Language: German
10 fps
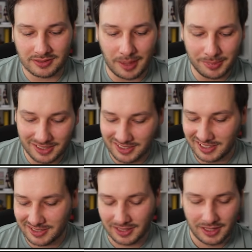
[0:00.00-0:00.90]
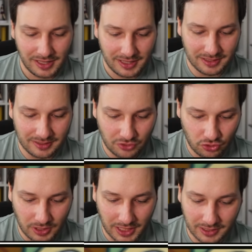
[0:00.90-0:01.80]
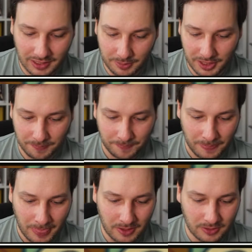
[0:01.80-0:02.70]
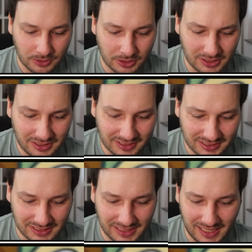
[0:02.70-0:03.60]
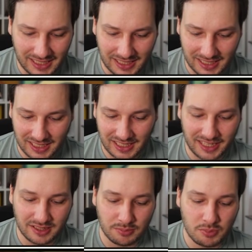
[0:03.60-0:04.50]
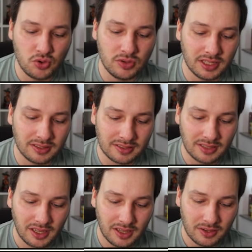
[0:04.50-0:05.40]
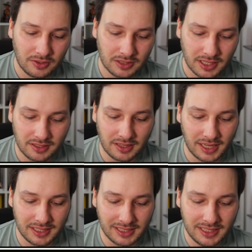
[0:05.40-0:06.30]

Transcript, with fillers: Sammlersicht ist das schon angenehmer. Und ah, ein Amoongus und dahinter eine